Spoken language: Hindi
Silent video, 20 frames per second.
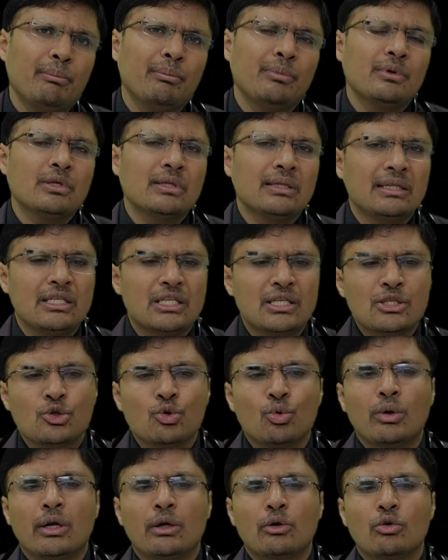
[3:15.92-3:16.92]
आप
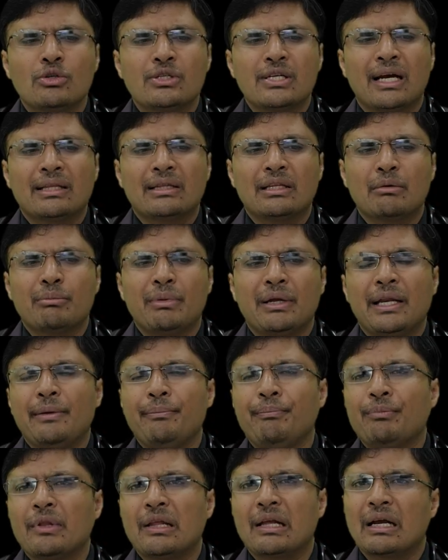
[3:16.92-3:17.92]
शुगर को जहाँ तक बने
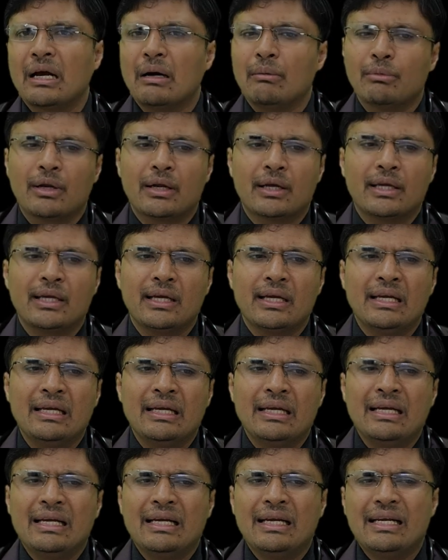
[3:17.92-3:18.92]
कम रखिए
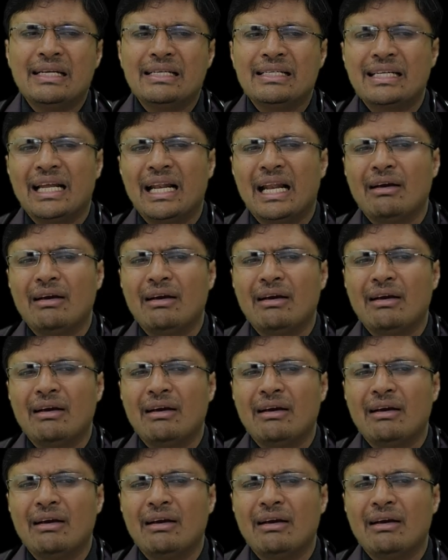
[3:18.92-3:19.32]
इसके